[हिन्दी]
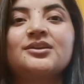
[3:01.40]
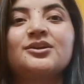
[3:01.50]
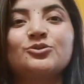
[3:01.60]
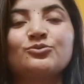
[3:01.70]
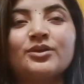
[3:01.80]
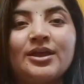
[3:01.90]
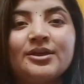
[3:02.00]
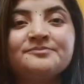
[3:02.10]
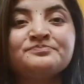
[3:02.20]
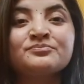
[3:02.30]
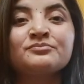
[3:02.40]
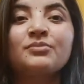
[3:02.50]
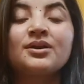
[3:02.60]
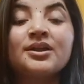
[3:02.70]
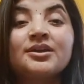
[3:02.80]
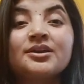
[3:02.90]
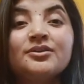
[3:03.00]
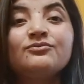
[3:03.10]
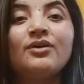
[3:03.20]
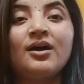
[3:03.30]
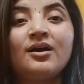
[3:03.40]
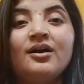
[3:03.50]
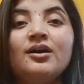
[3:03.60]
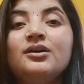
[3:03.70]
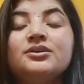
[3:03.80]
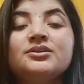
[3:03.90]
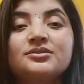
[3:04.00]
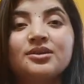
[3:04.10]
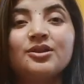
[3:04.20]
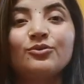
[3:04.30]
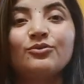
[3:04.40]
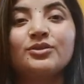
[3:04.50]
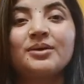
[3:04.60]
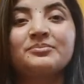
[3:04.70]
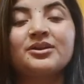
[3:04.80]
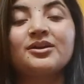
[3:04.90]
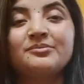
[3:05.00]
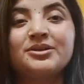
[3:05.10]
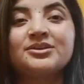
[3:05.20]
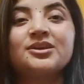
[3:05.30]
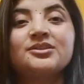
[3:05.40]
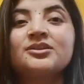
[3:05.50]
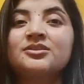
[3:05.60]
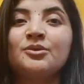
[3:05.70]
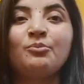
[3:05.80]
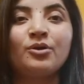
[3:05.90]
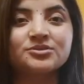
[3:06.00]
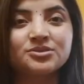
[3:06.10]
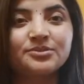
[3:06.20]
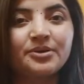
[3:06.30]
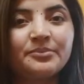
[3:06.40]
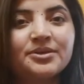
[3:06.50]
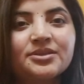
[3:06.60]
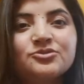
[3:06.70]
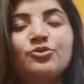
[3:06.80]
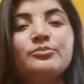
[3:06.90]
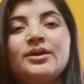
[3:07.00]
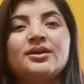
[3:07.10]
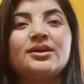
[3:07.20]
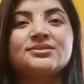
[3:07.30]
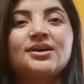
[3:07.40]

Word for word: शेयर कर दूंगी है ना पर लेकिन वहाँ इतने लोगों ने अपने कमेंट किए थे इतने पॉजिटिव कमेंट थे तो मैं